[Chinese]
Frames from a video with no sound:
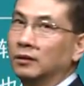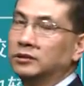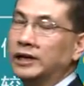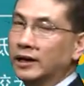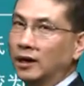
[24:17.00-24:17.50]

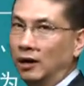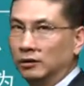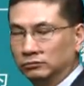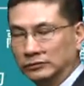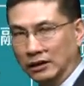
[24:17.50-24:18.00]
这个
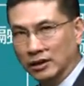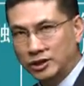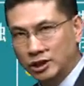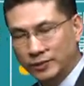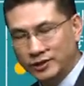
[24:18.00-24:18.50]
它的
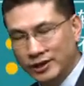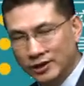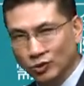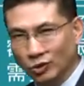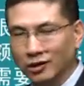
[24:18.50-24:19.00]
基本
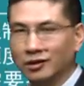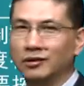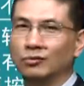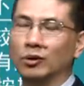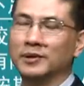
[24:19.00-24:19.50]
线索
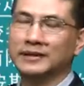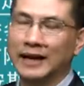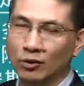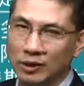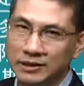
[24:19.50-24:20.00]
跟我们
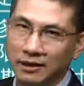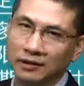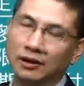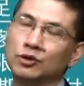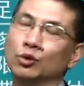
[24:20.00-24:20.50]
财管讲
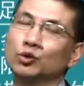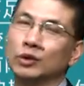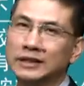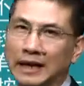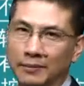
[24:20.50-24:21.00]
的有所
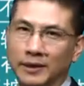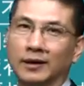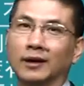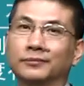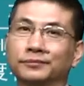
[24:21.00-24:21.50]
差别
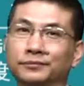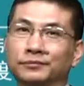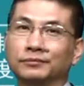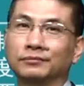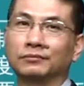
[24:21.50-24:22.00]
了。
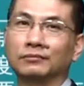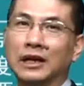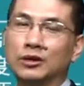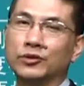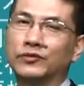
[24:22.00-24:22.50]

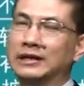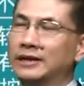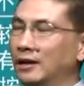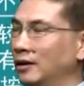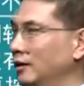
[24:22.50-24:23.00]
那你会发
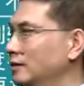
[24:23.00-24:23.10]
现，